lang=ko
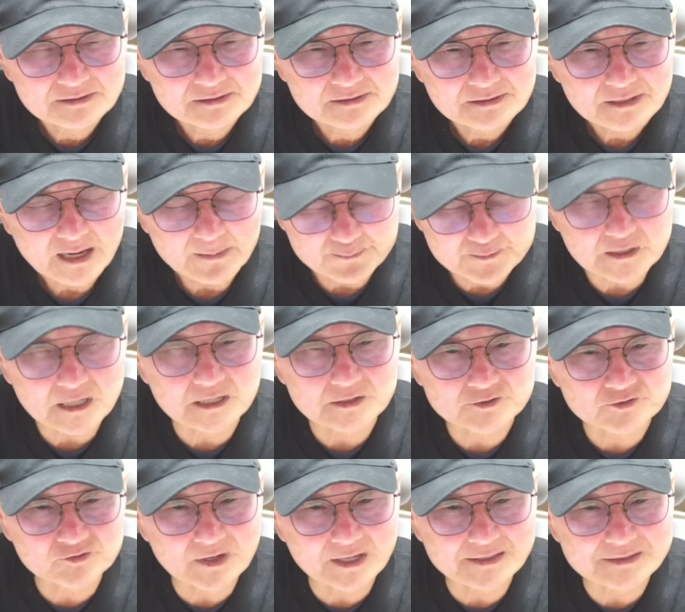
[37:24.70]
갑자기
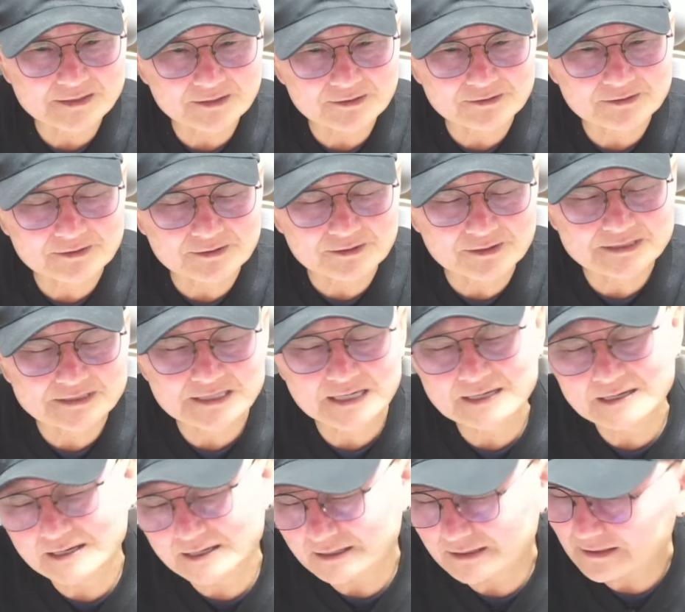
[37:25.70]
순간적으로 그런
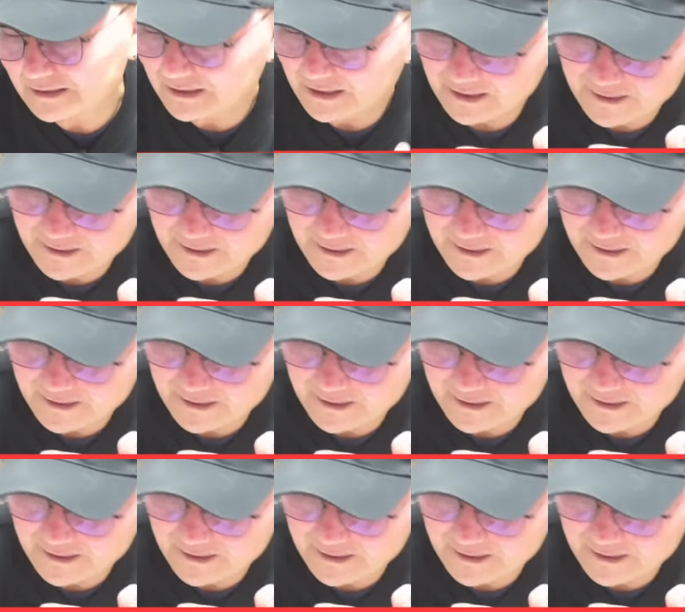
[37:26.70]
생각이 드네.